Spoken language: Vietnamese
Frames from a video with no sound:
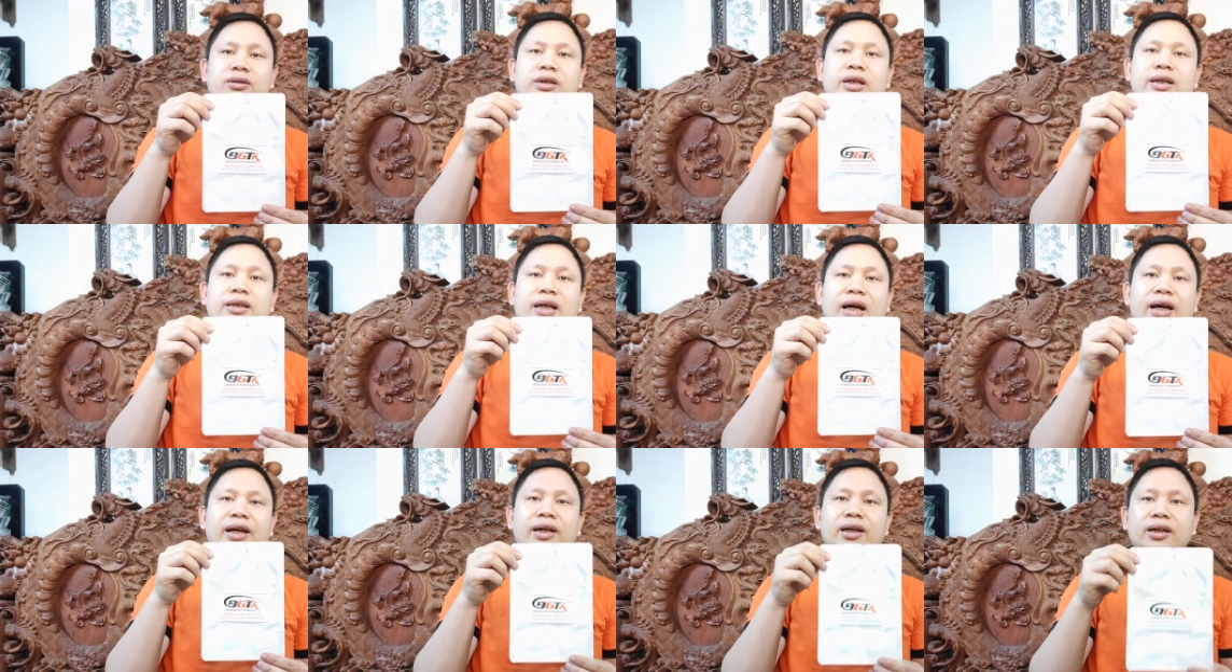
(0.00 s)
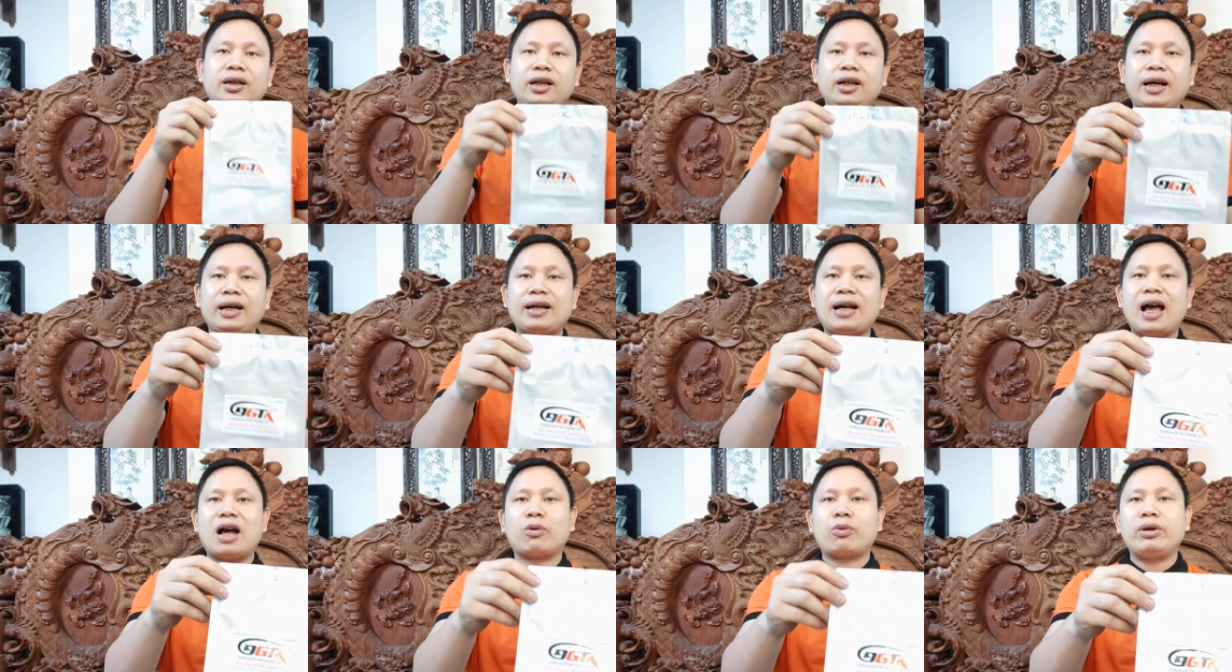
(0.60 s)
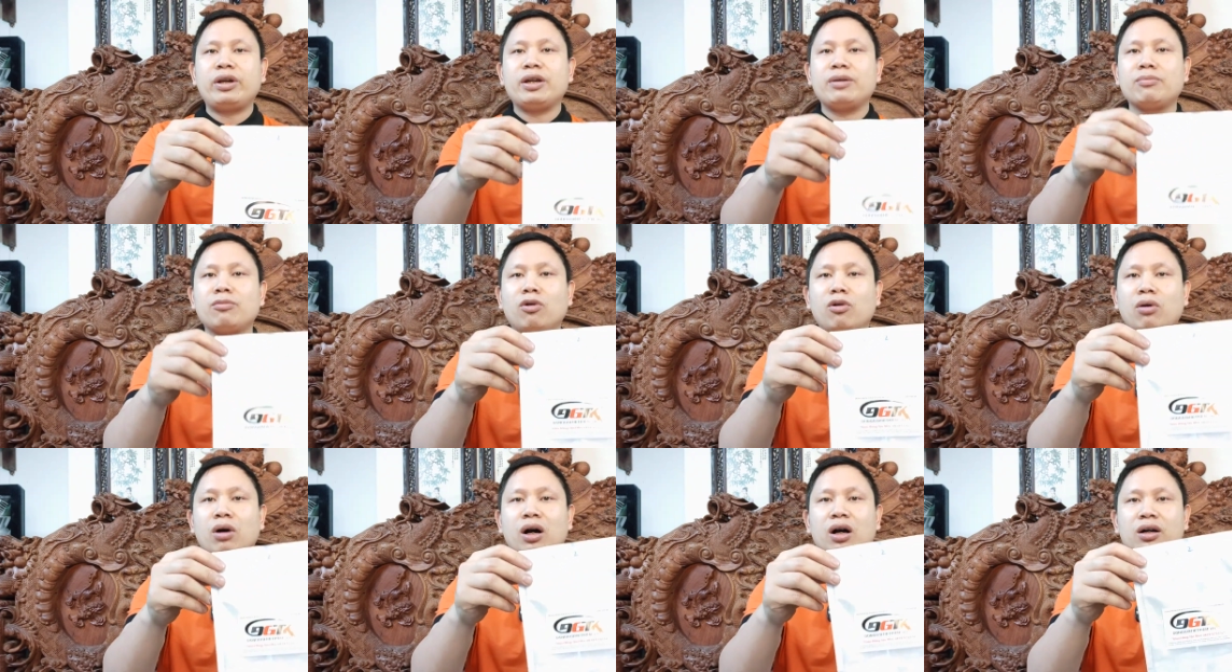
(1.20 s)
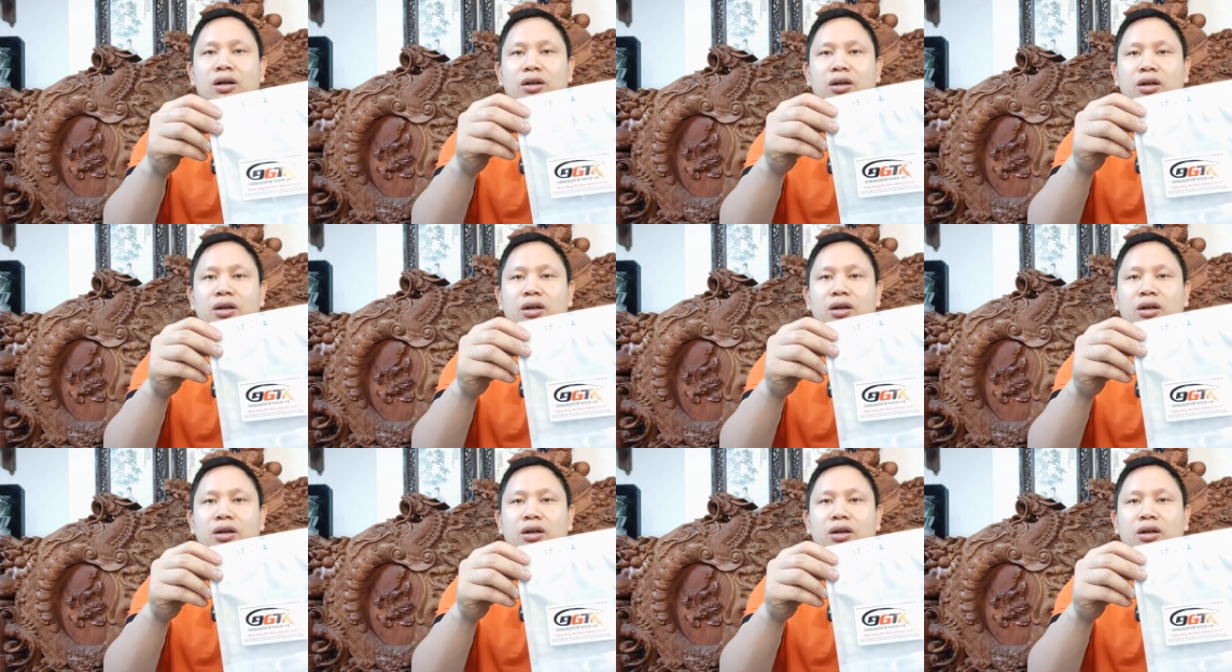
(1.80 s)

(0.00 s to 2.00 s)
nhìn thấy khi khách hàng quyết định mua